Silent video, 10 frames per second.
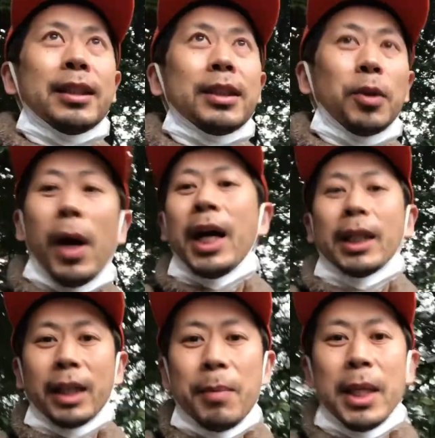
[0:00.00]
ご飯
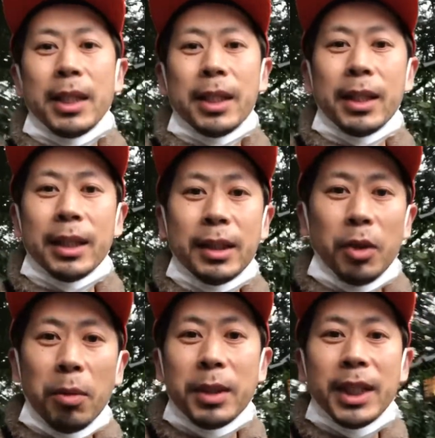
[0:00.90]
買ってきます
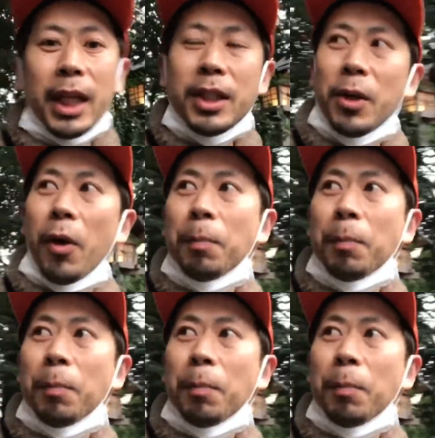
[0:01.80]
動物たちの